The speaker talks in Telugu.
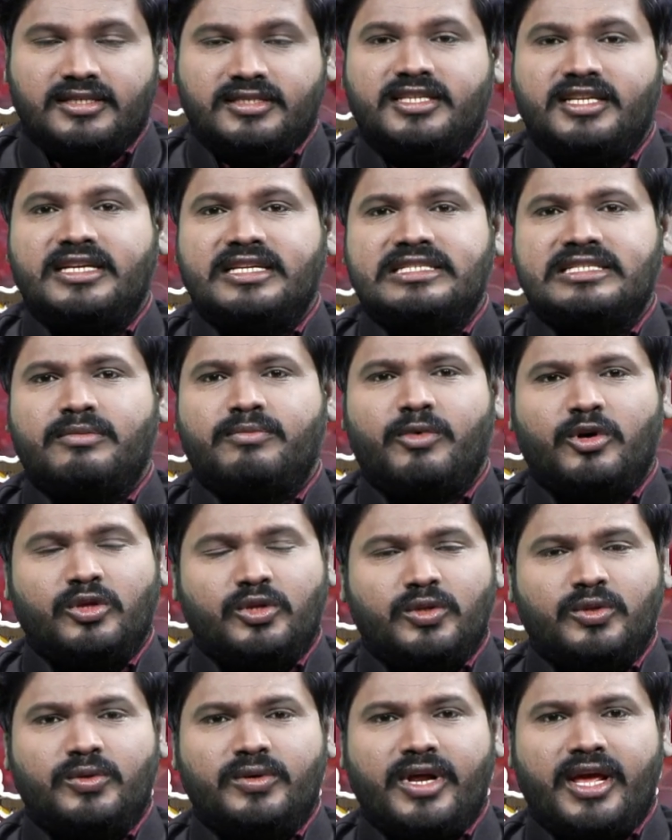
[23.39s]
చికిత్స
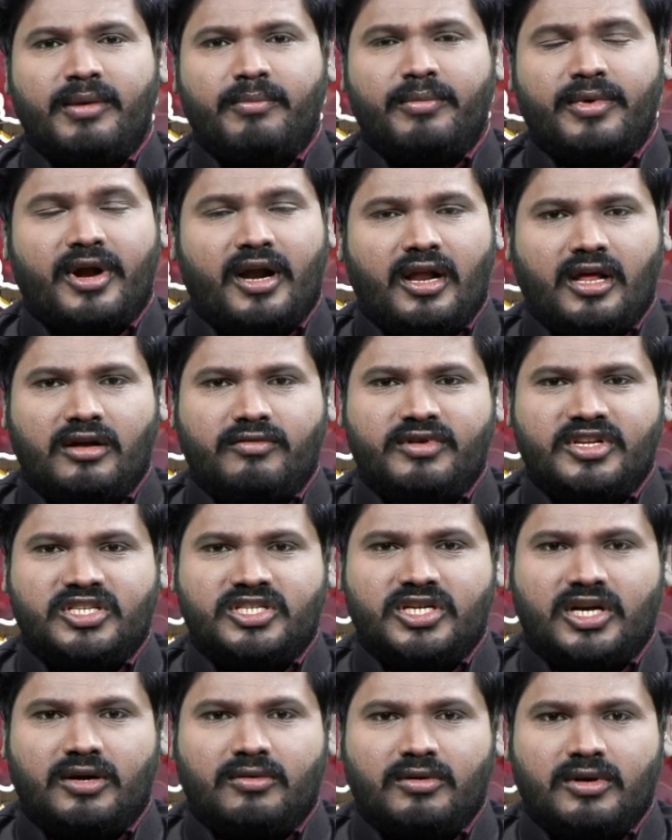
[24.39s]
పొందుతూనే ప్రాణాలు
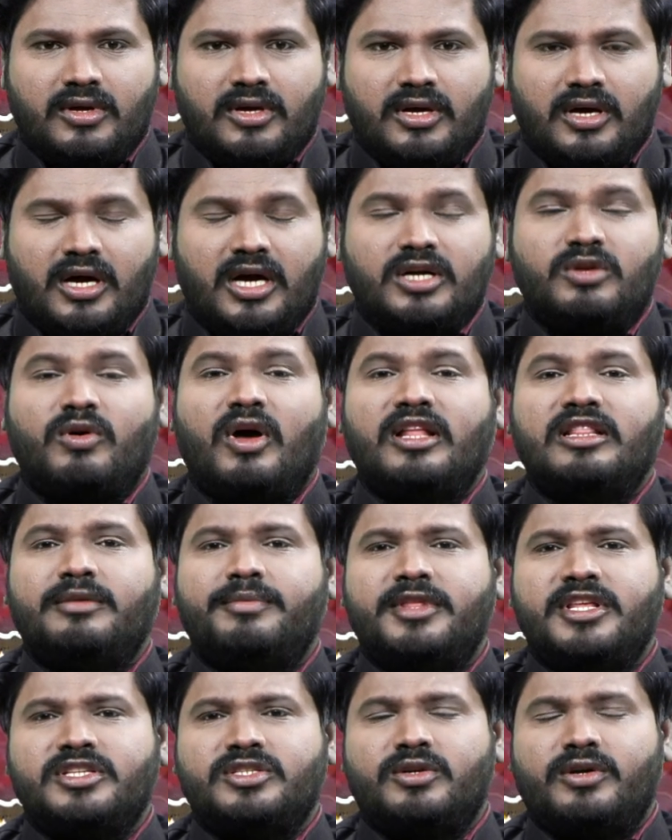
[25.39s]
విడిచాడు అటు
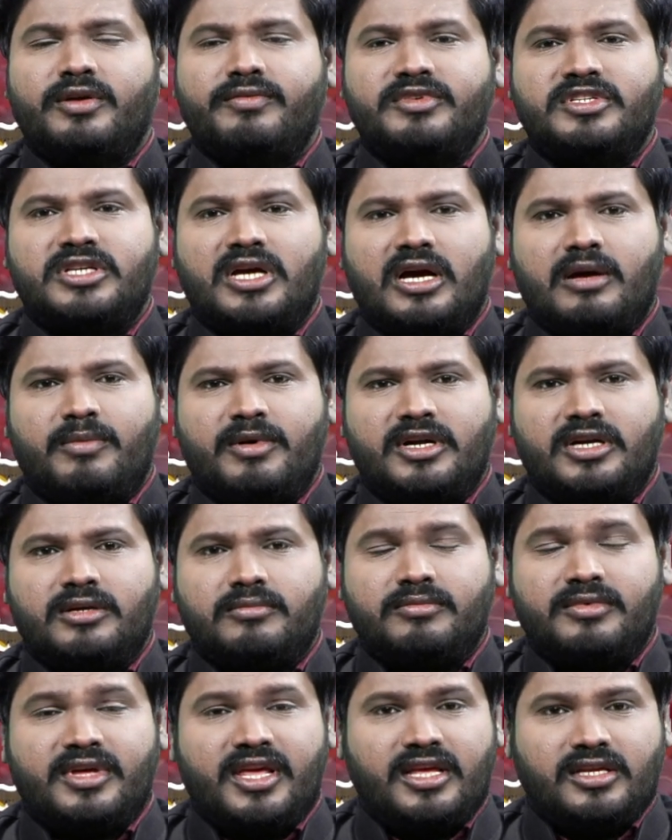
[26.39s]
ఆంధ్రప్రదేశ్లోని
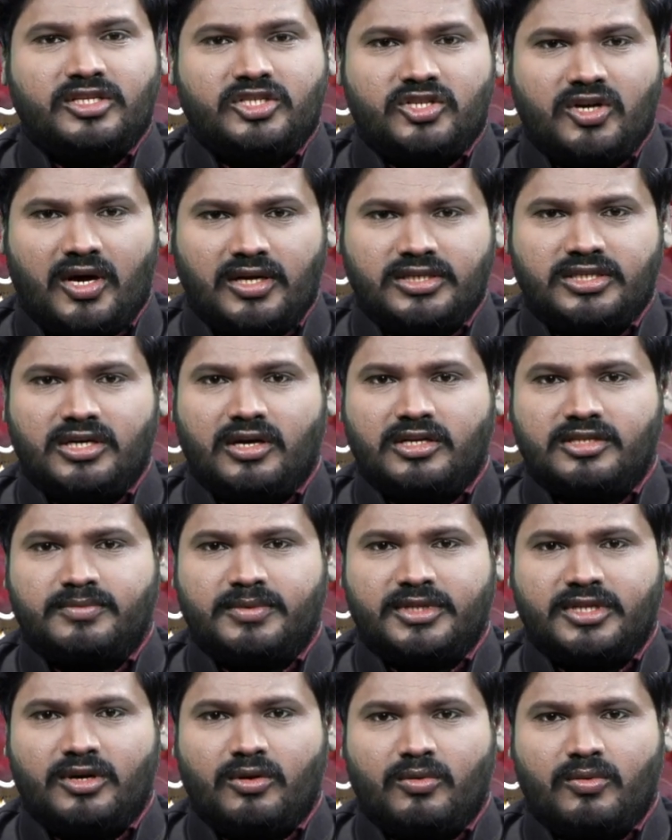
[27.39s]
విశాఖపట్నం కింగ్ జార్జ్
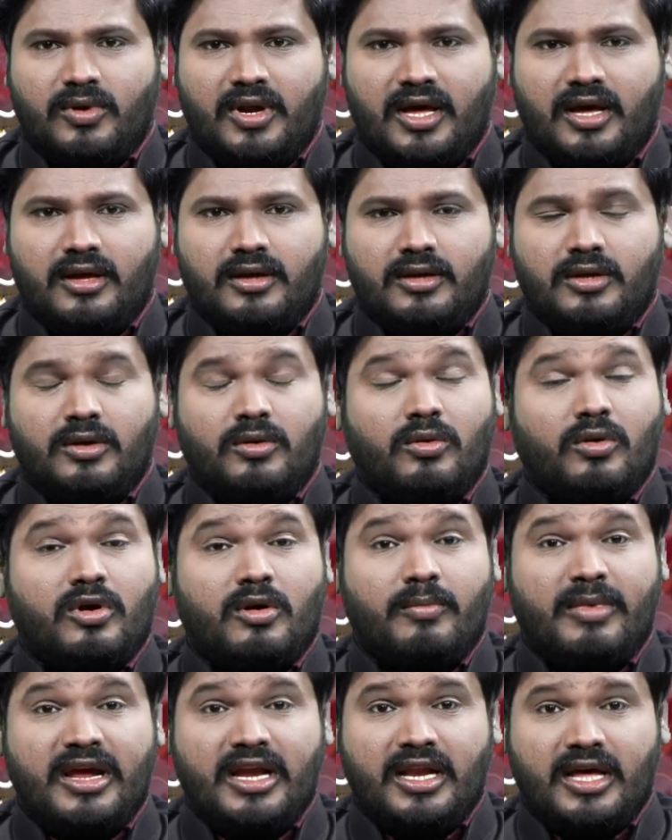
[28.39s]
ఆసుపత్రిలో కూడా ఒక
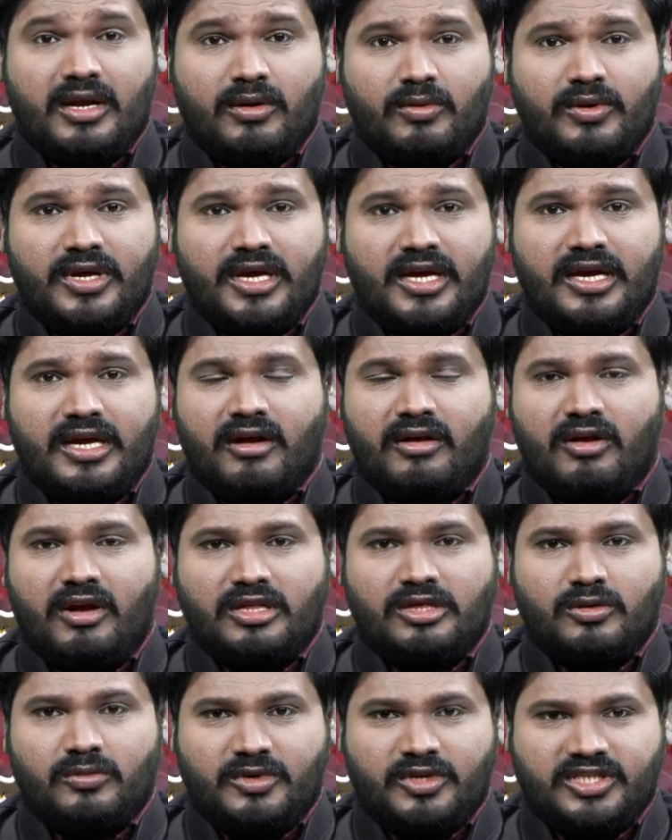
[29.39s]
మహిళా రోగి
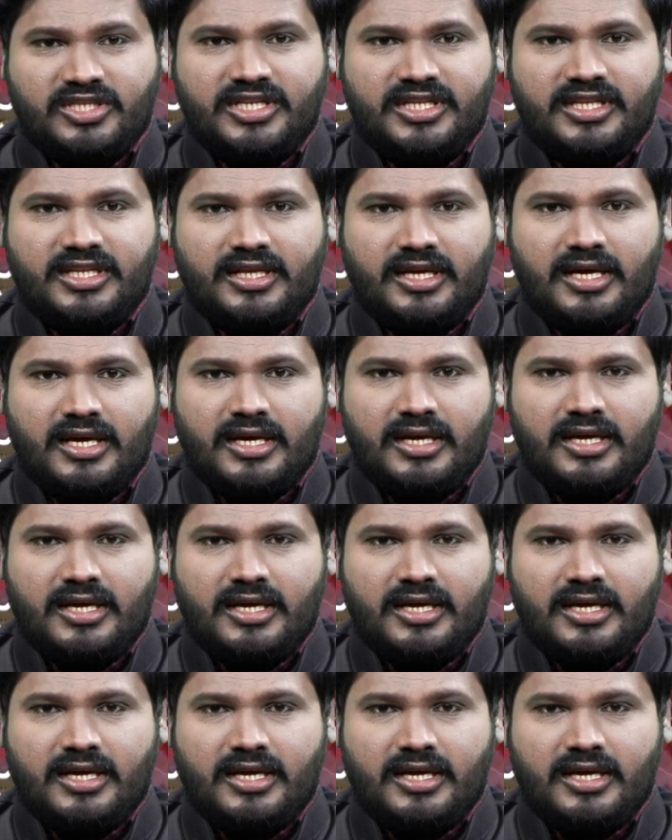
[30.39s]
కరోనాతో మృతి చెందింది